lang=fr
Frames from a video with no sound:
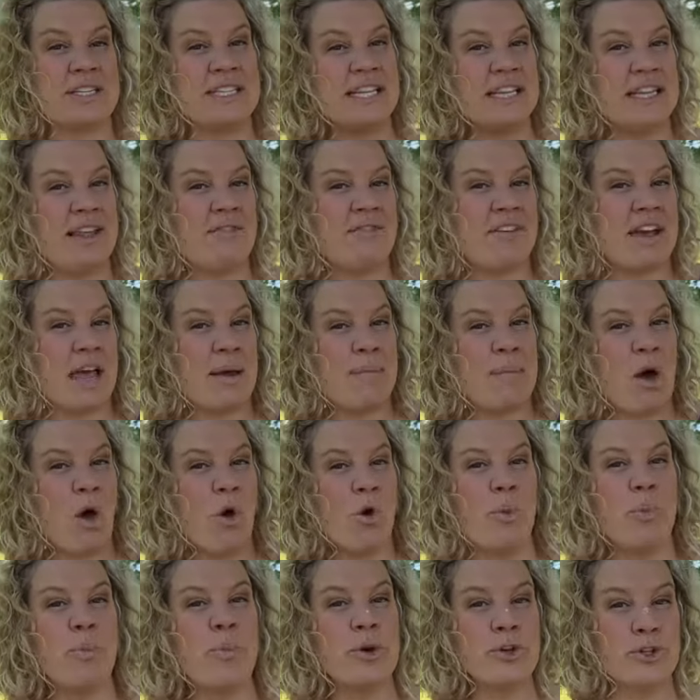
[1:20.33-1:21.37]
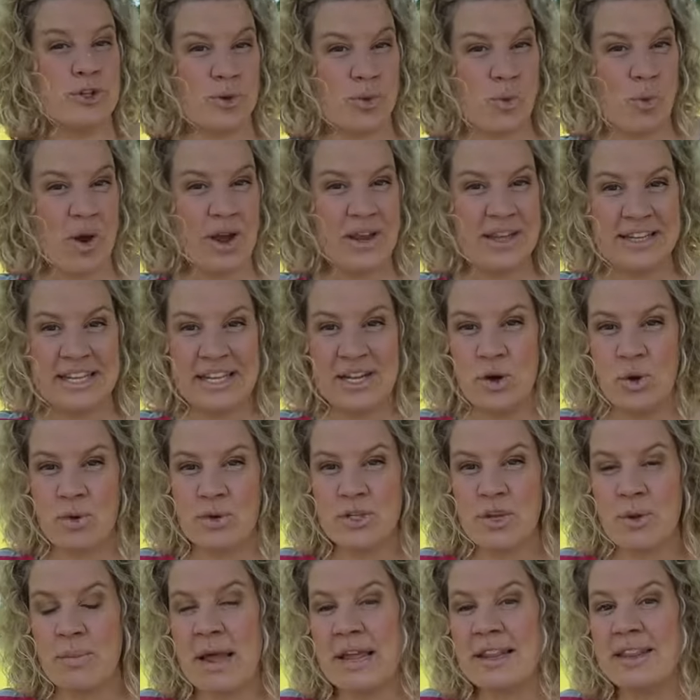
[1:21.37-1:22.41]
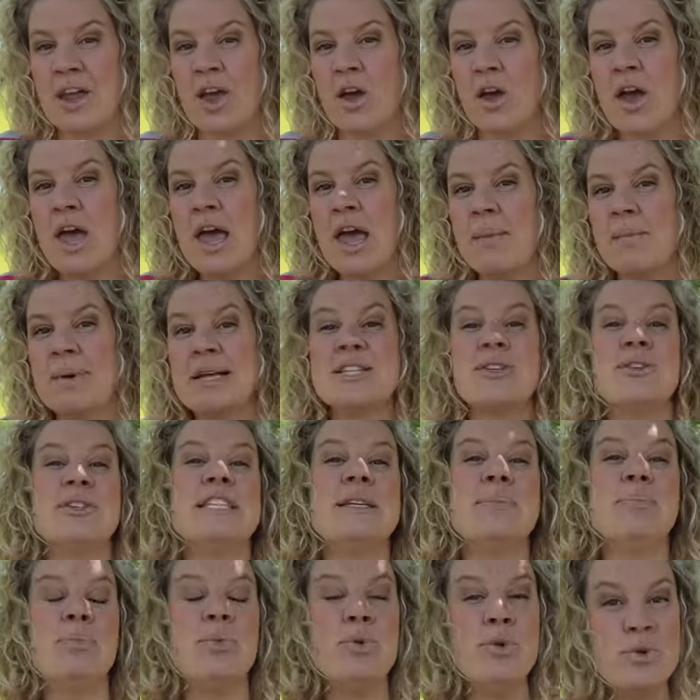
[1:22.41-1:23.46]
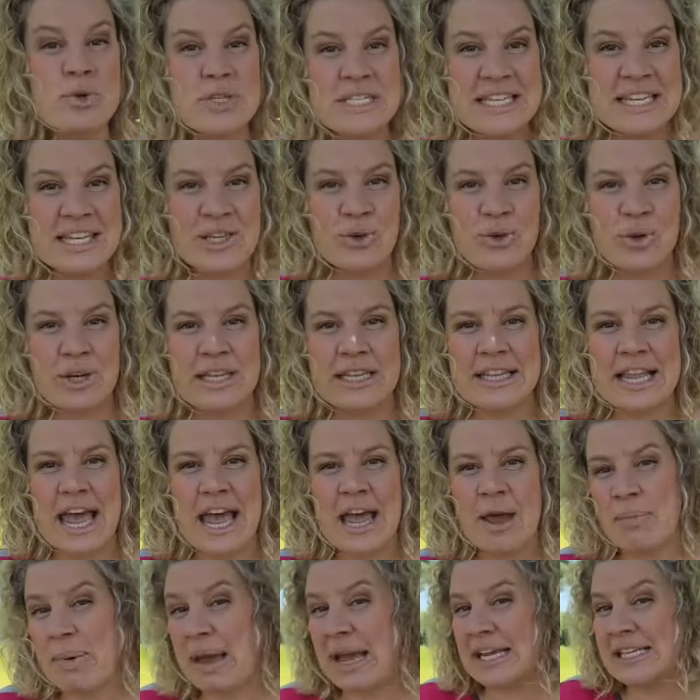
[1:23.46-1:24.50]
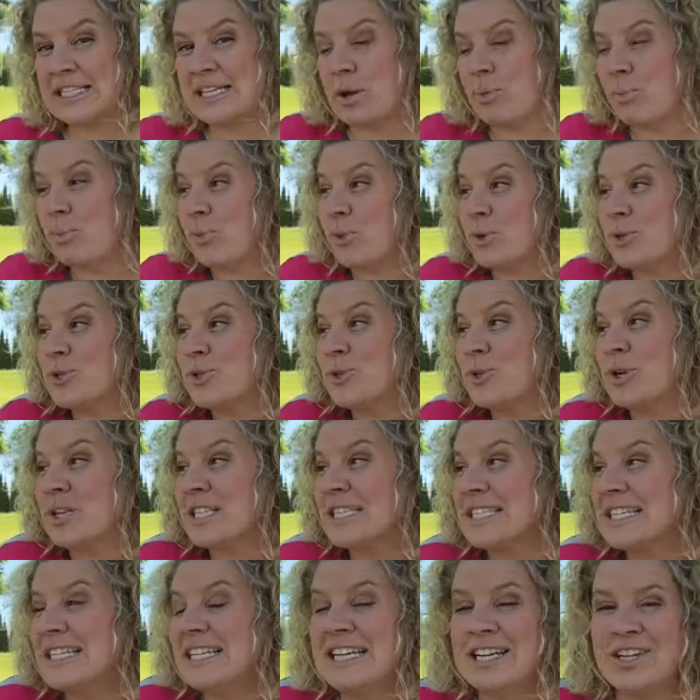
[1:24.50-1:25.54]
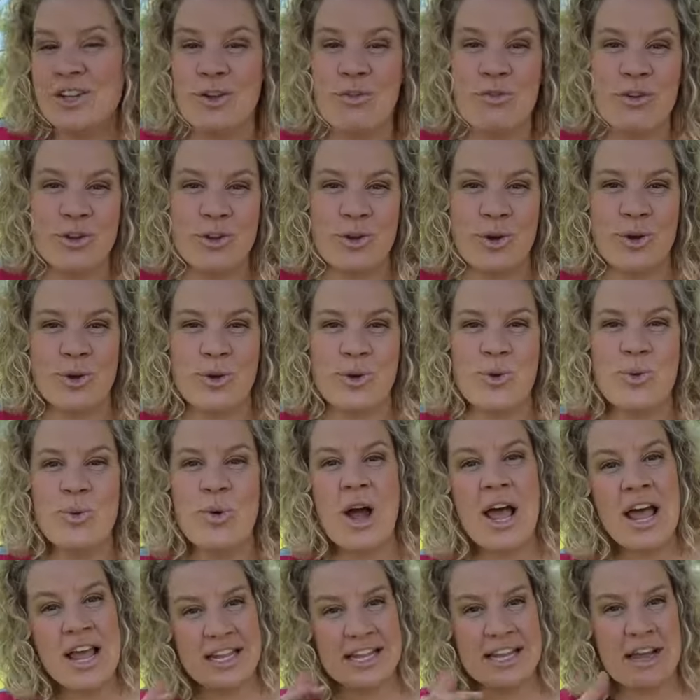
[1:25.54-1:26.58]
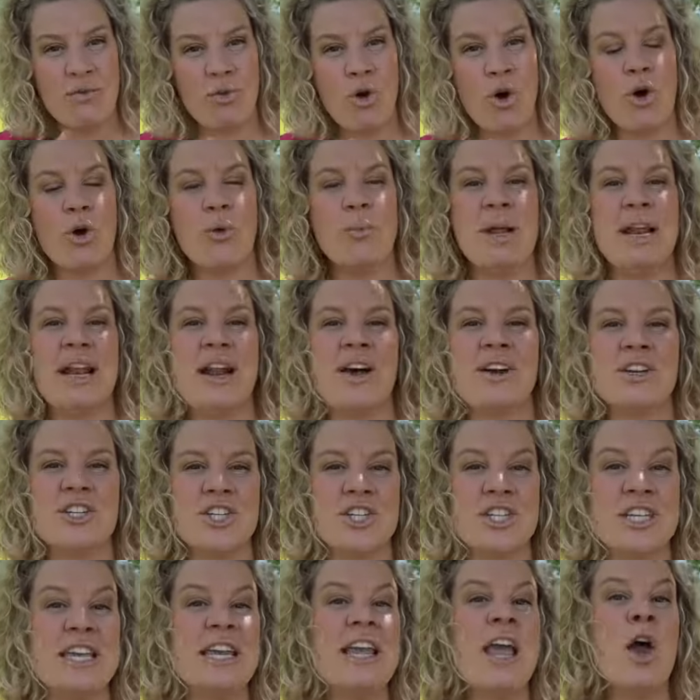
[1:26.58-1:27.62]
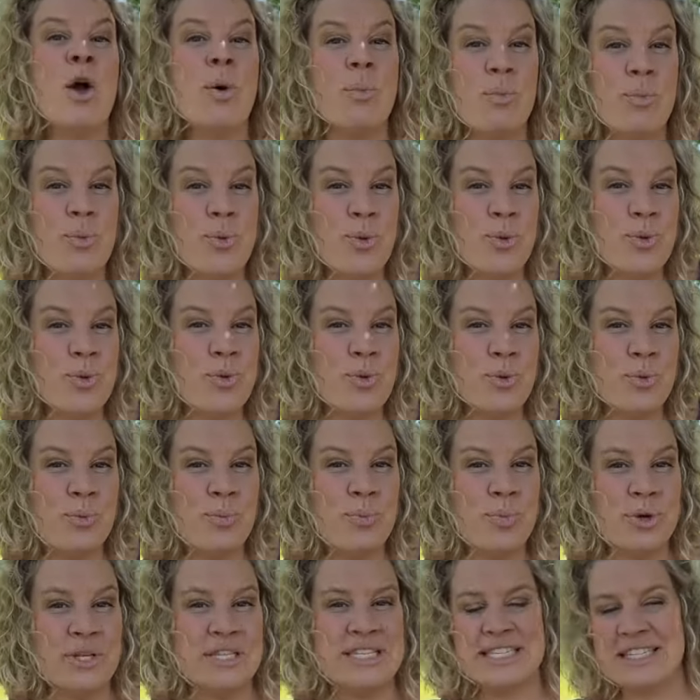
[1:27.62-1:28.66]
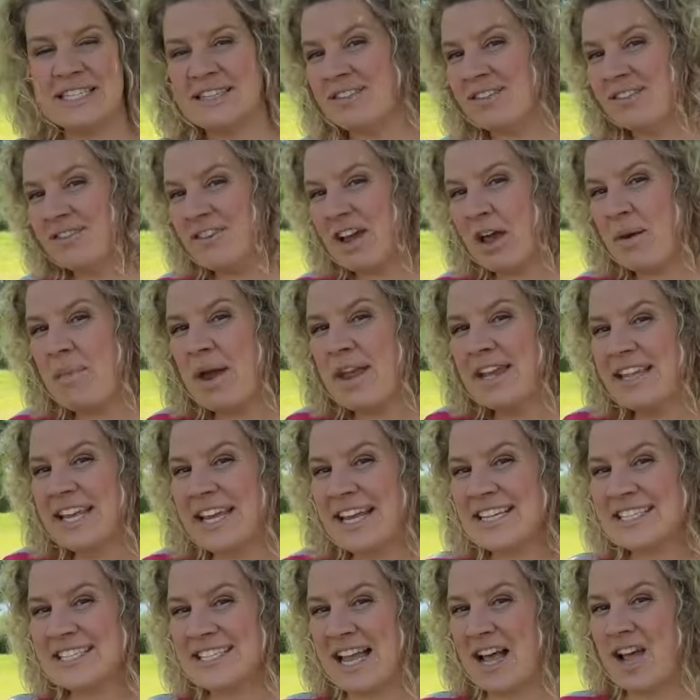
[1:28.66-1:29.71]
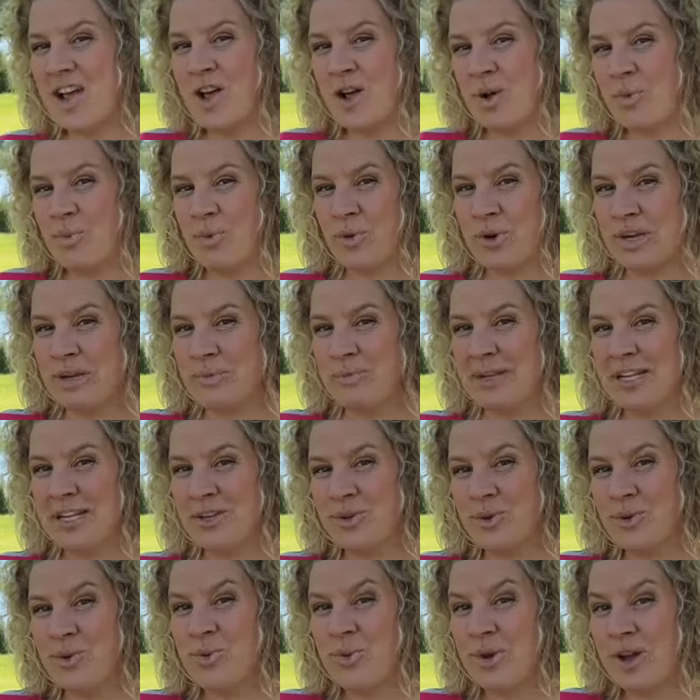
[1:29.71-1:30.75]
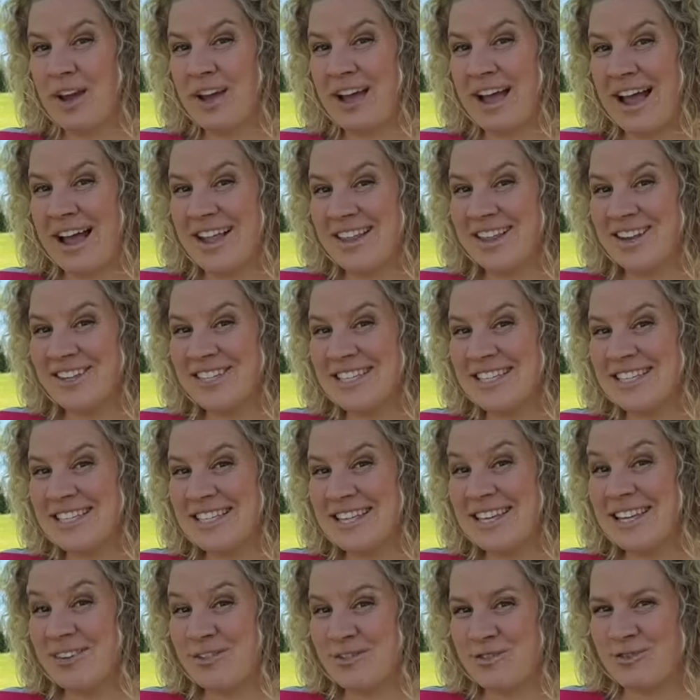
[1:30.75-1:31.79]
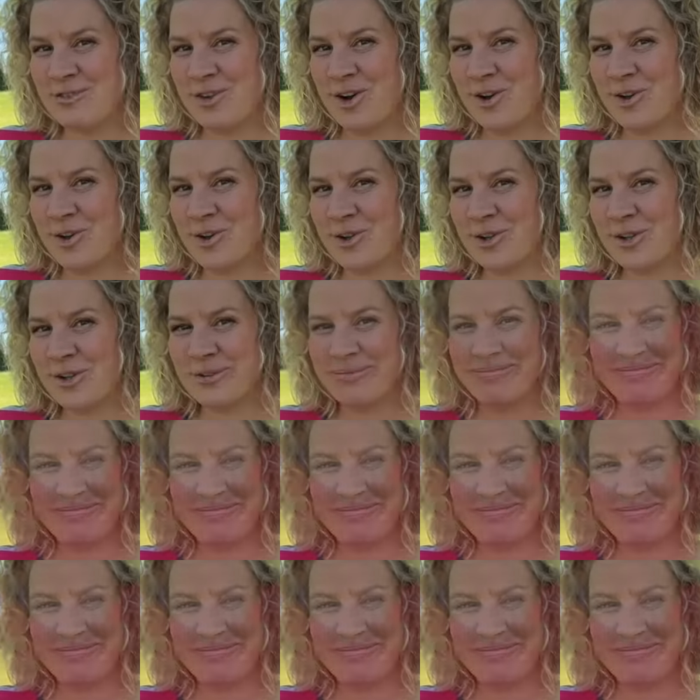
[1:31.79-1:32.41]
C'était vraiment un besoin des consommateurs parce que c'est plus sécuritaire, par exemple, pour sortir de votre cours, d'avoir un mélange qui est plus petit. Vraiment intéressant pour les milieux à densité forte.